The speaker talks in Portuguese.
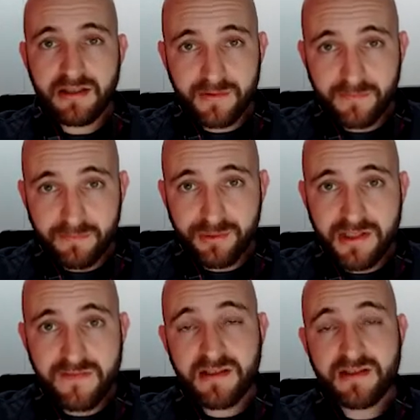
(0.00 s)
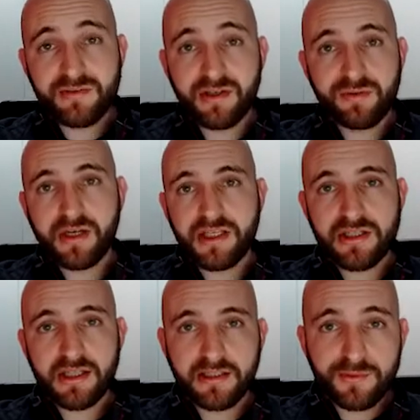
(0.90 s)
não, muitas vezes são
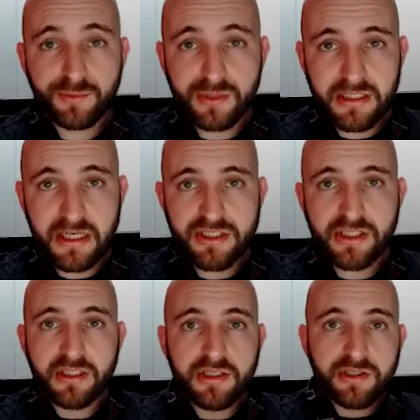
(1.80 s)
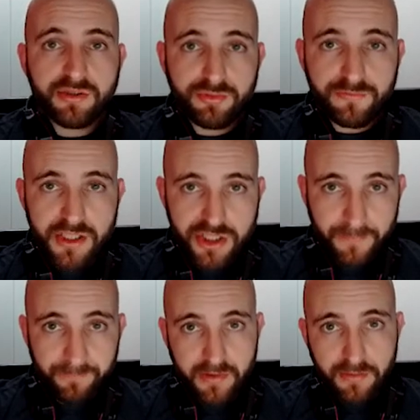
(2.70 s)
recorrentes lá na comunidade do
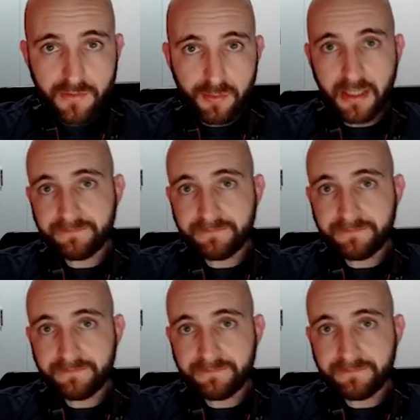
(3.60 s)
VG. Então vamos